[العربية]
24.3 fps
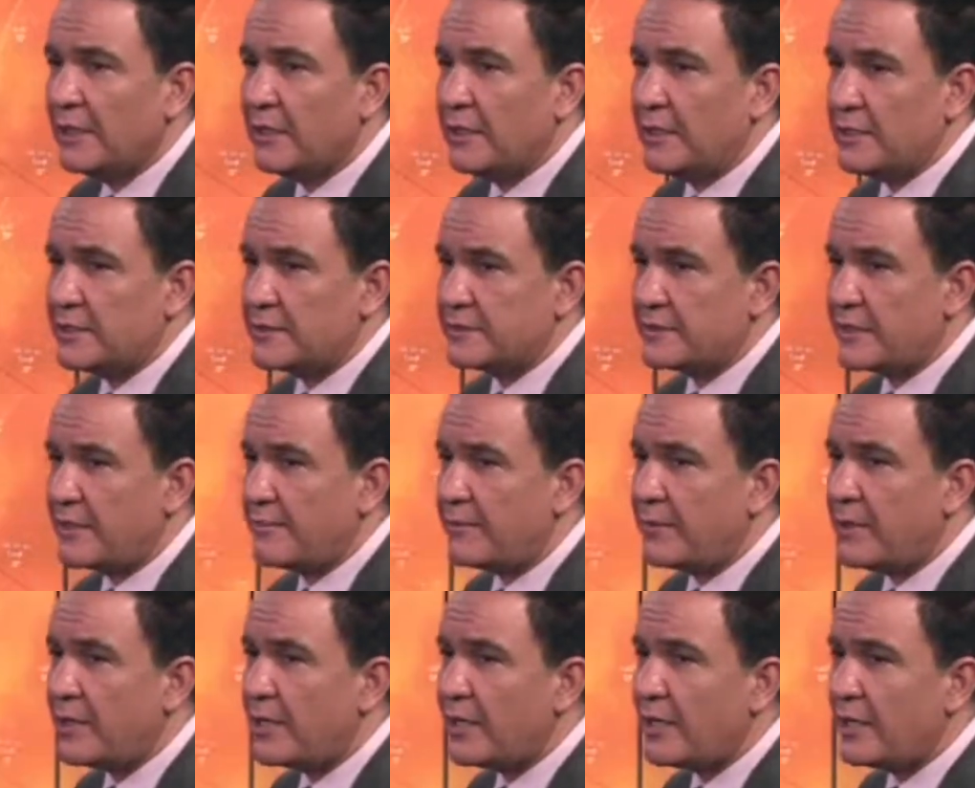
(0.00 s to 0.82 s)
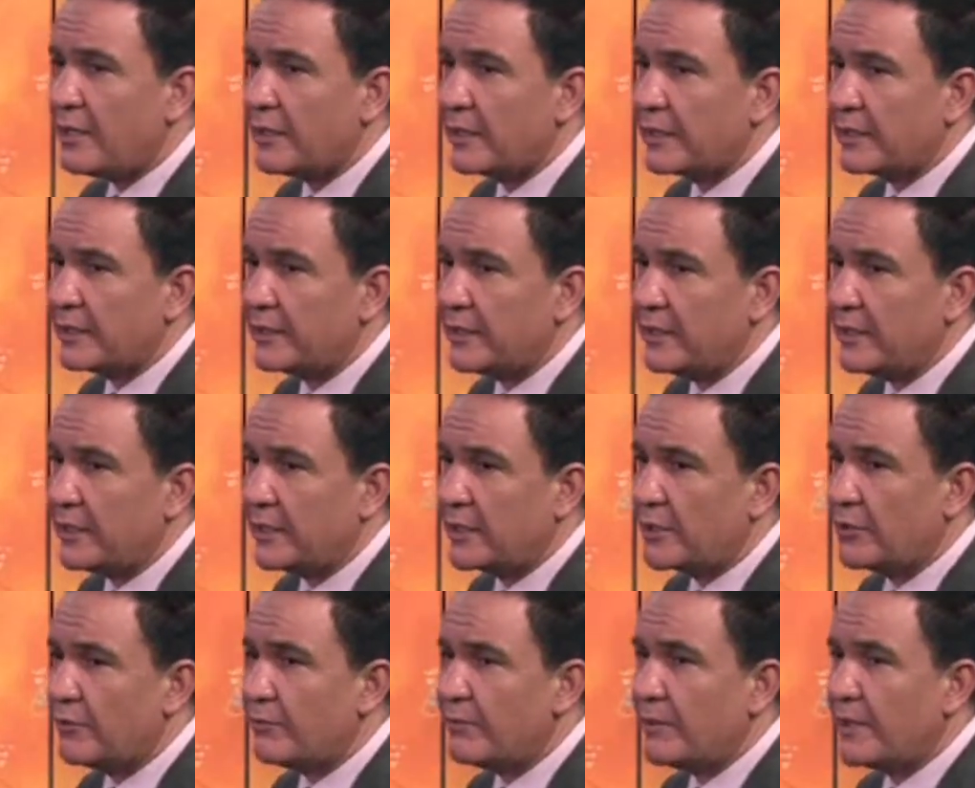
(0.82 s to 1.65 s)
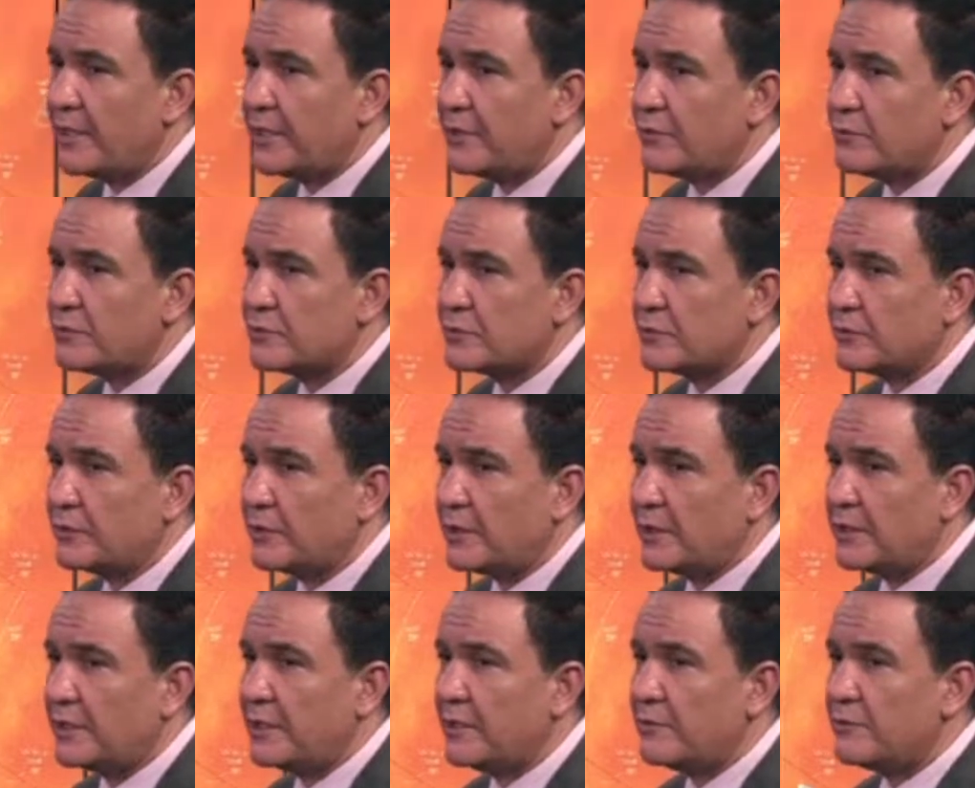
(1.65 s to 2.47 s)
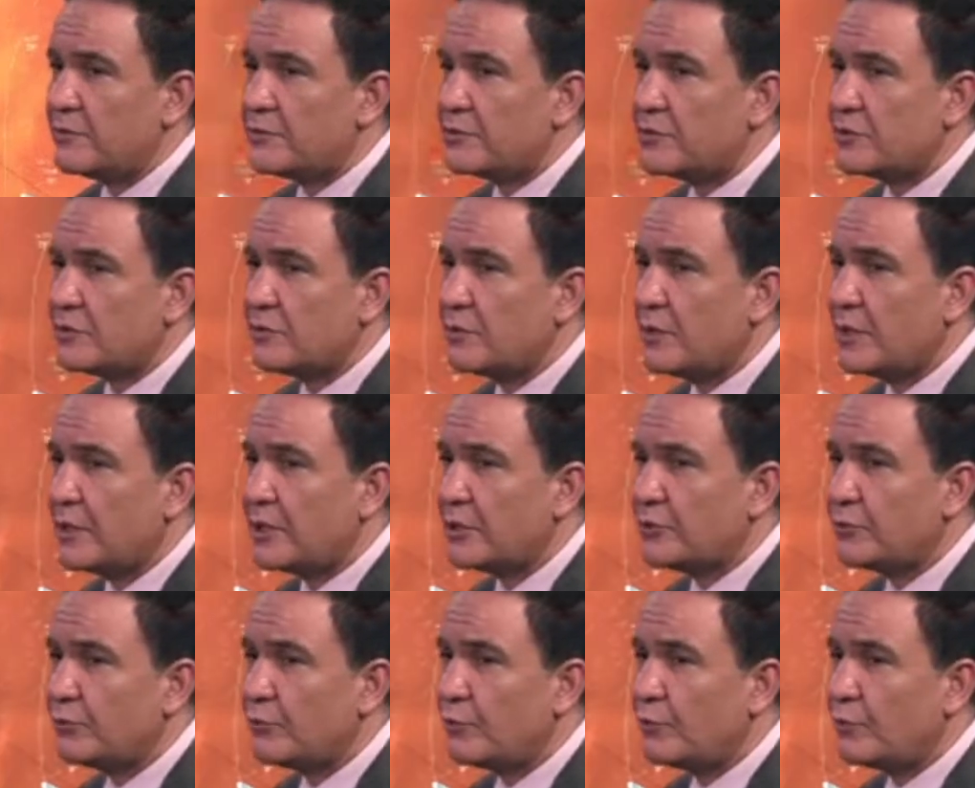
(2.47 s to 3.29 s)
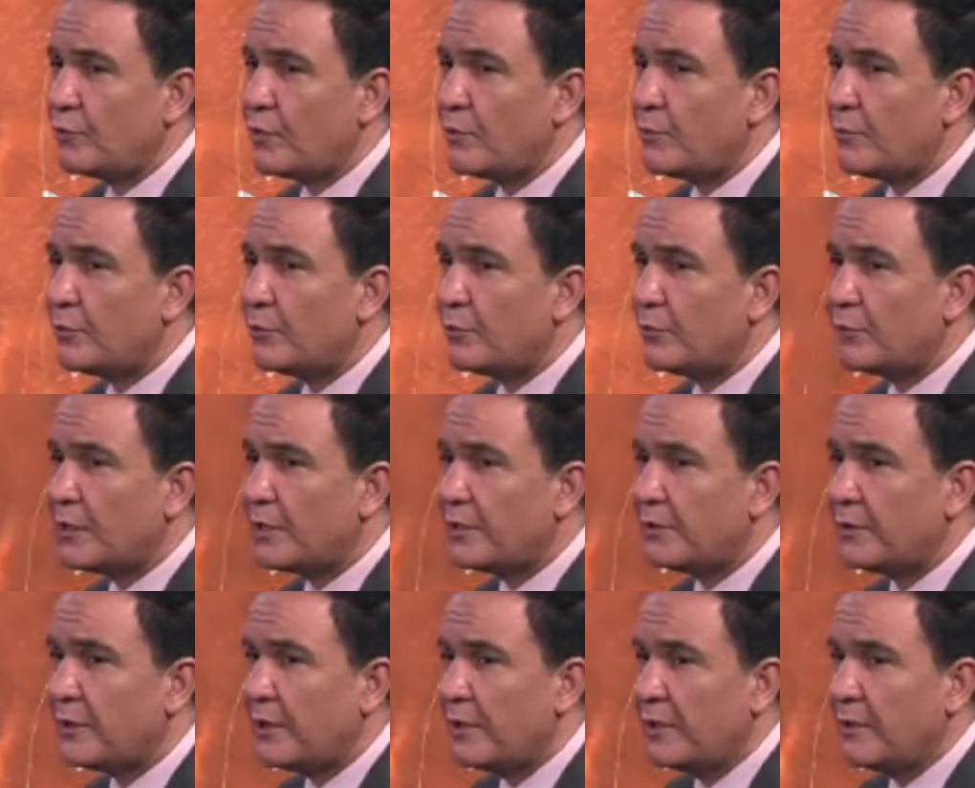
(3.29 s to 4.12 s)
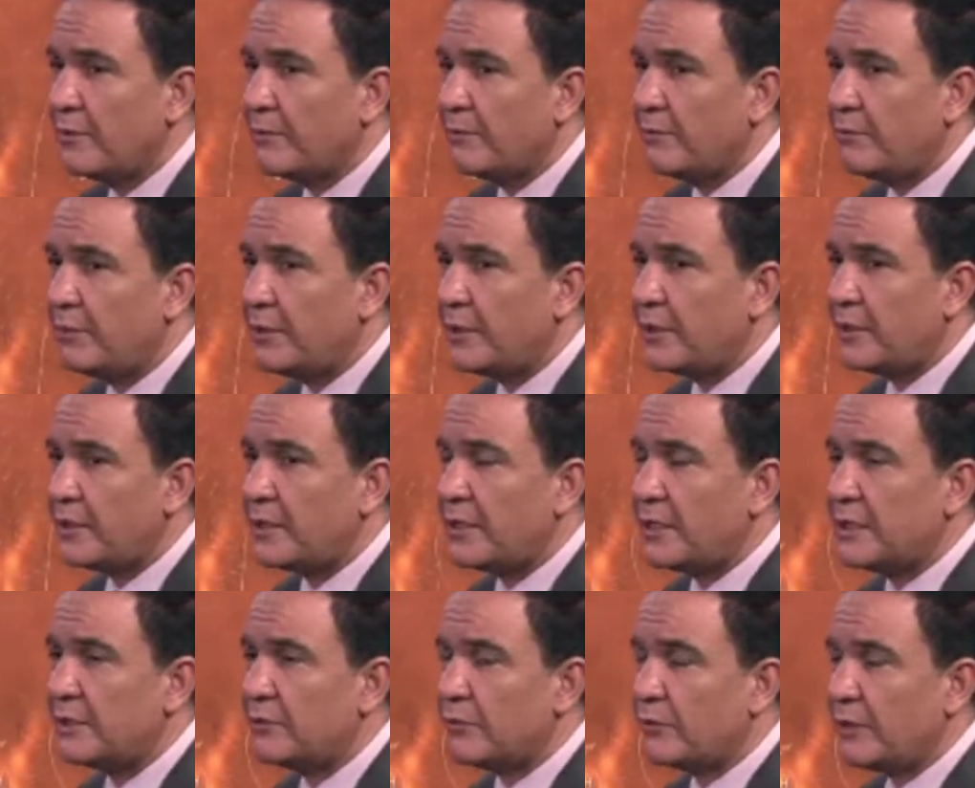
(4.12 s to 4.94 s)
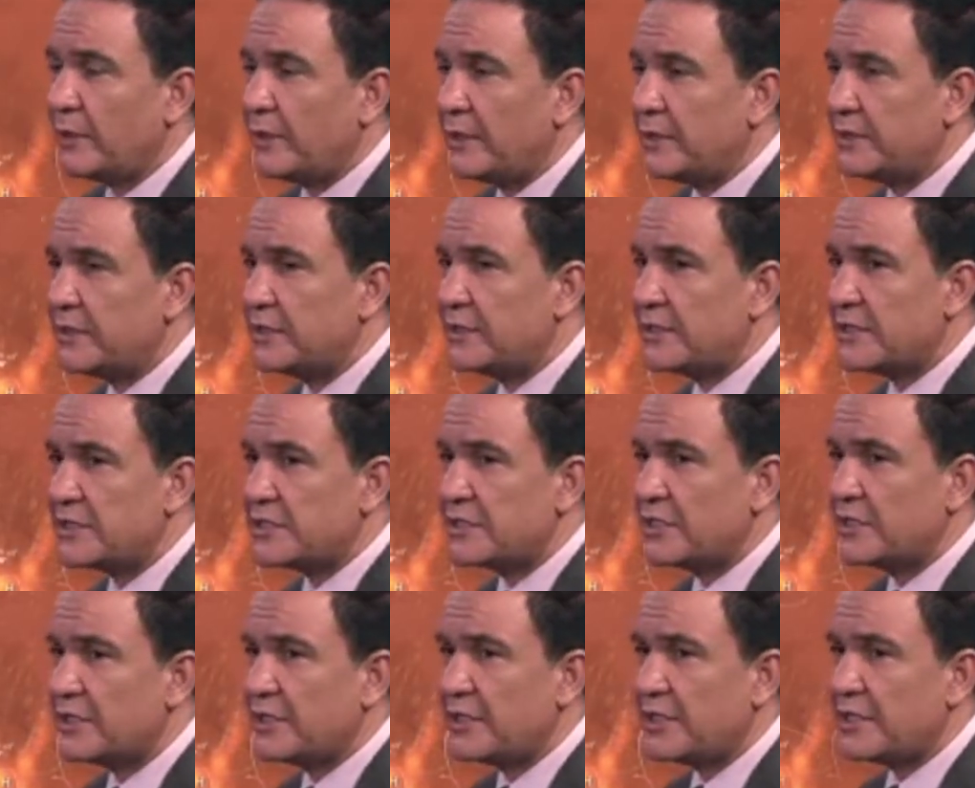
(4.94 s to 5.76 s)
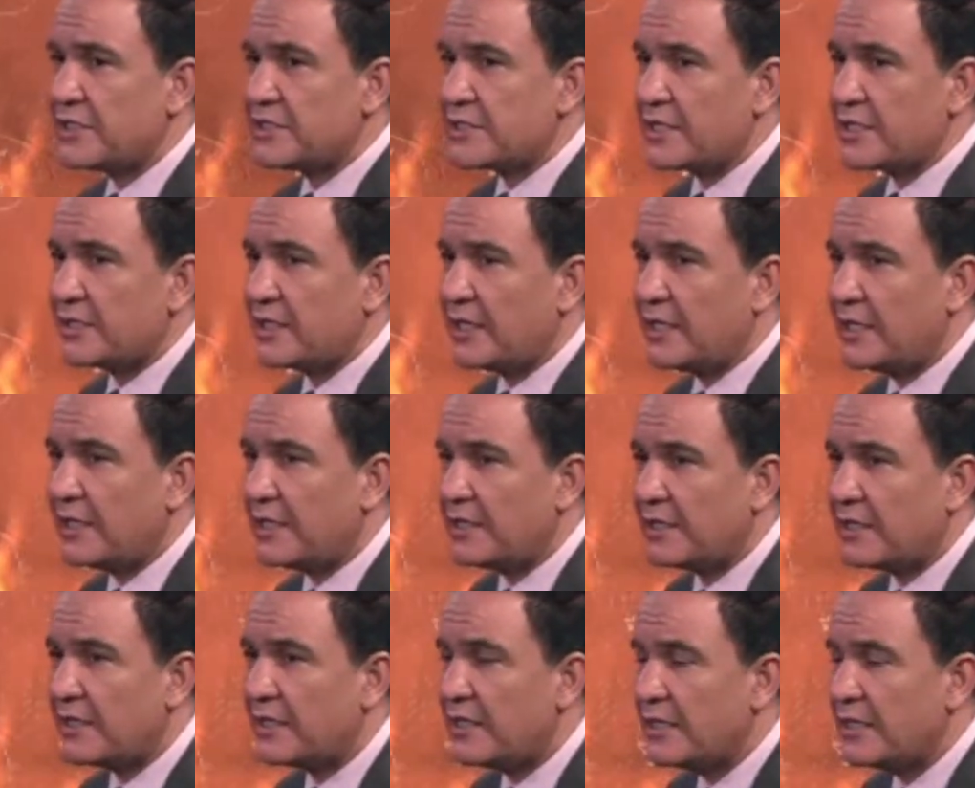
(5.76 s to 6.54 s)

سبها كذلك وباري وصولا إلى مرزق والقطرون ومرورا بغات والتي تشهد درجات حرارة